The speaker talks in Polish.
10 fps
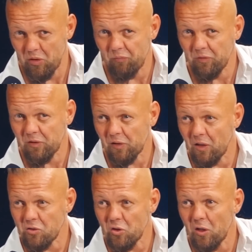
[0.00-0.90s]
w
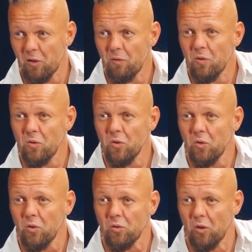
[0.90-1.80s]
internecie,
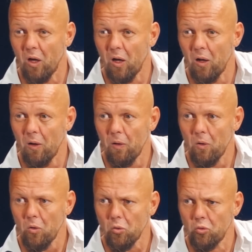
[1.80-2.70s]
ta,
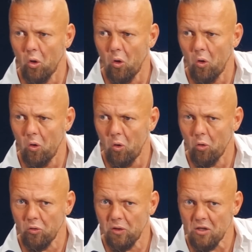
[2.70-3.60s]
to
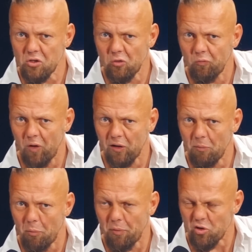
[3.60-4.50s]
oglądajcie tą walkę
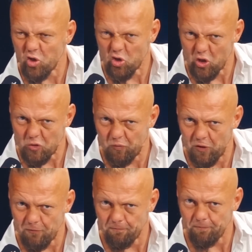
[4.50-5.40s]
po pierwsze
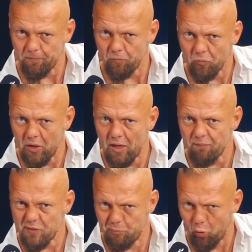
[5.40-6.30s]
trzeźwi, nie?
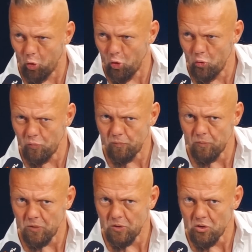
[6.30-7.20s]
W spokoju,
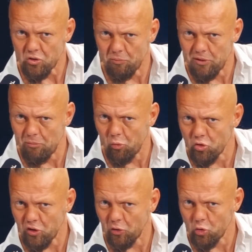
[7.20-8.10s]
żeby nie było
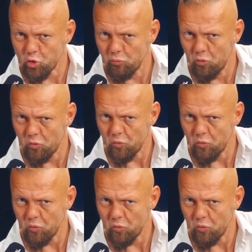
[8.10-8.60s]
żadnego szumu